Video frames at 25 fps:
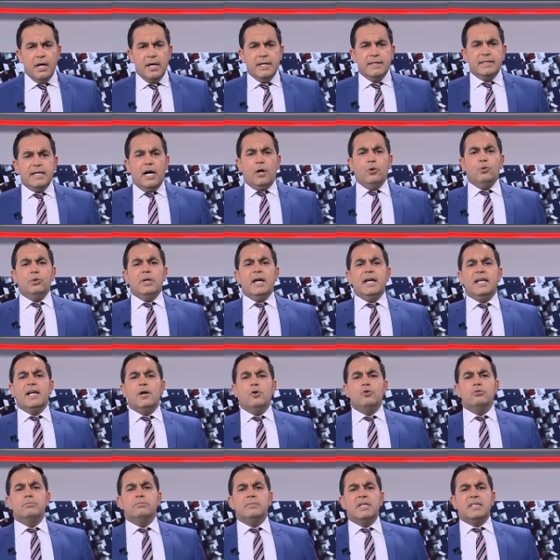دعونا
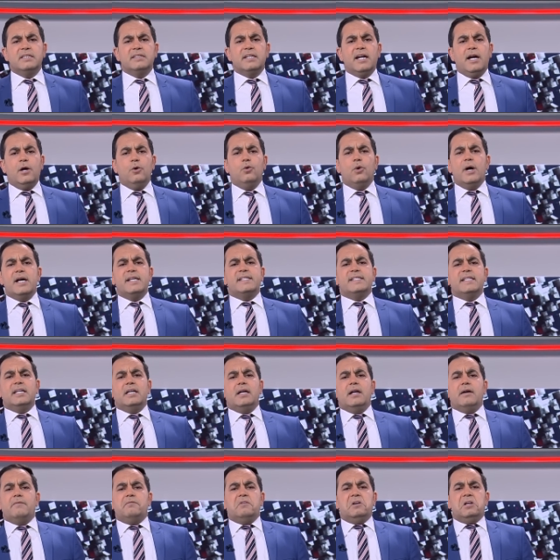اليوم نطرح
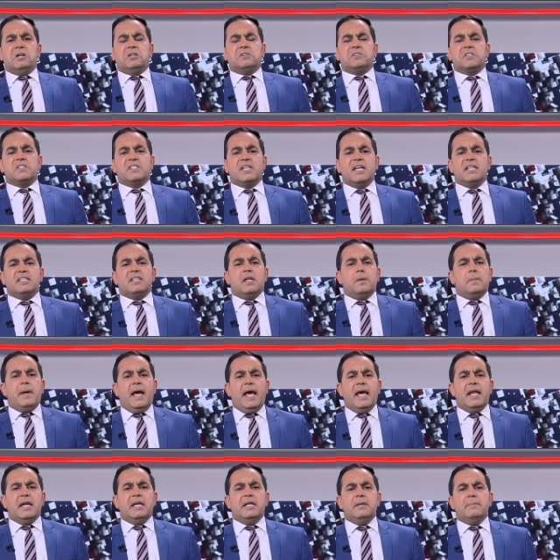أسئلة في الاقتصاد
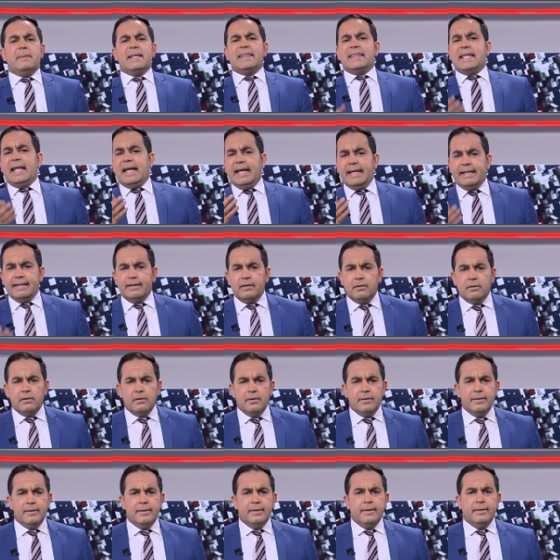المحلي مثلا
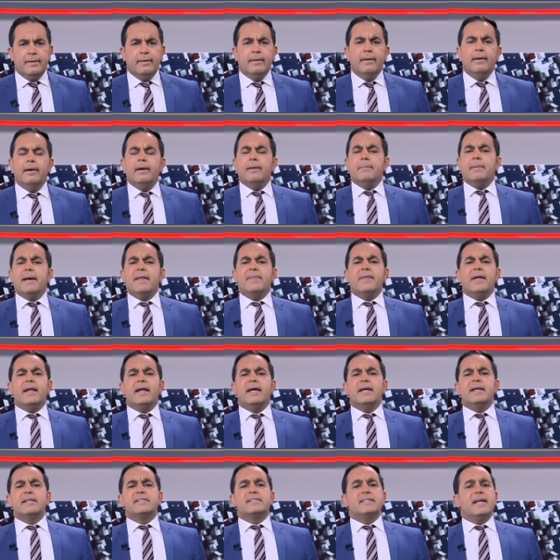لماذا
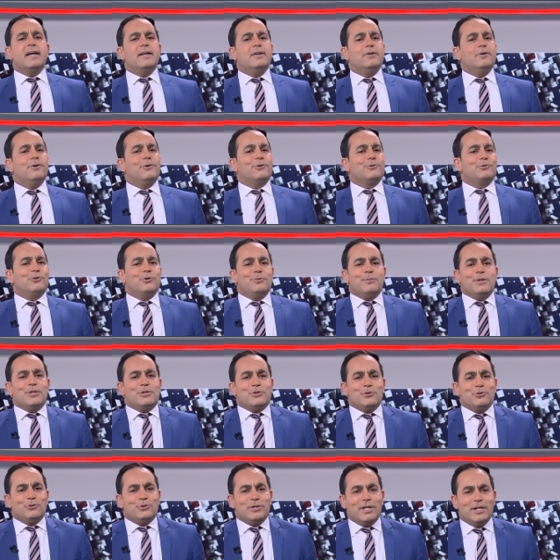لا يزال الأردن
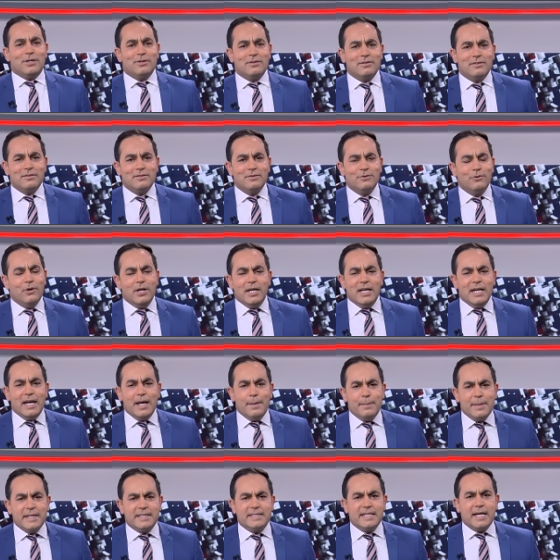مديونا وإلى
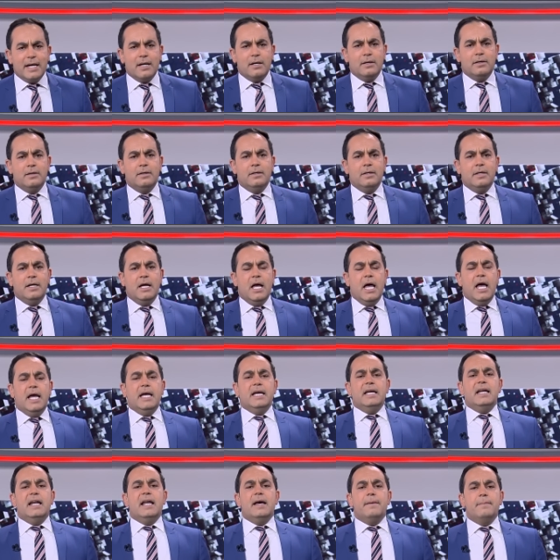متى
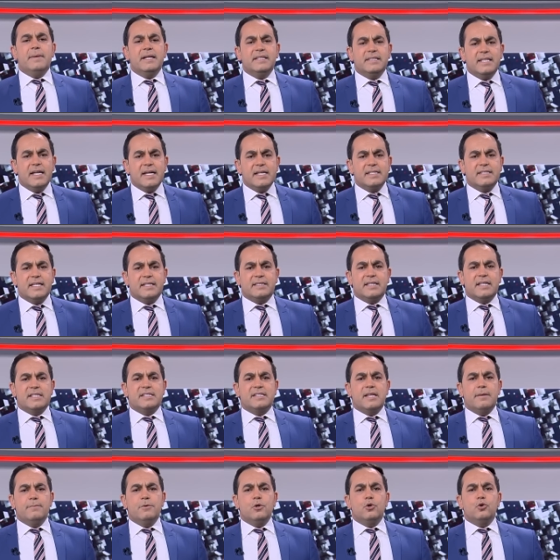إلى متى
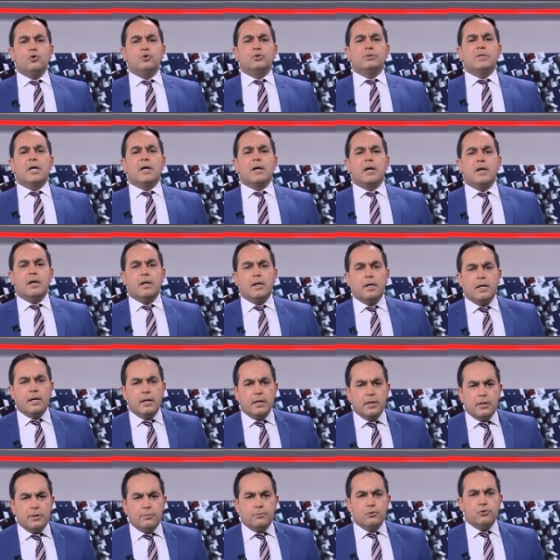ستستمر
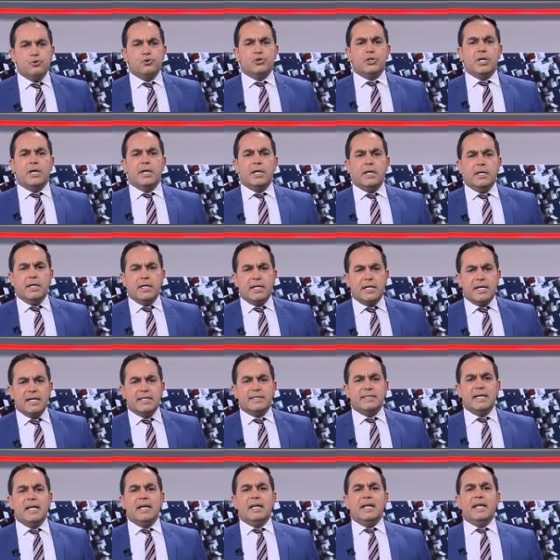الضرائب
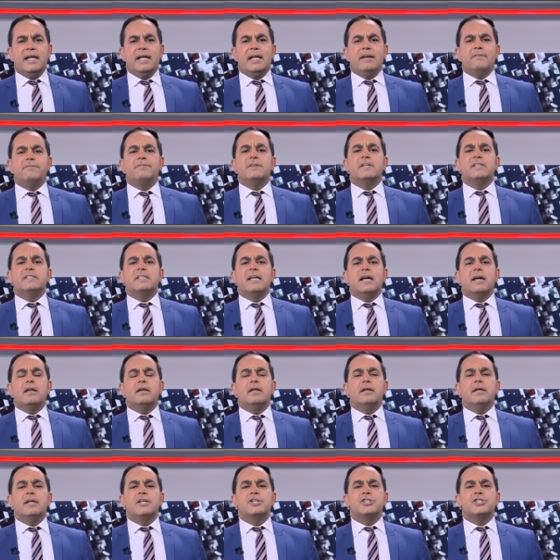شريكة لنا في
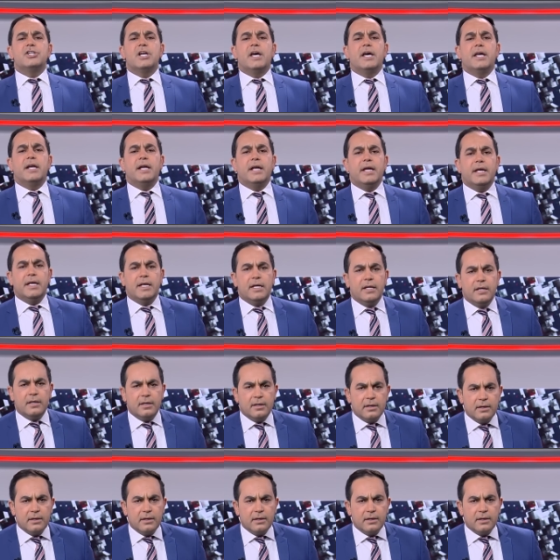دخلنا الشهري؟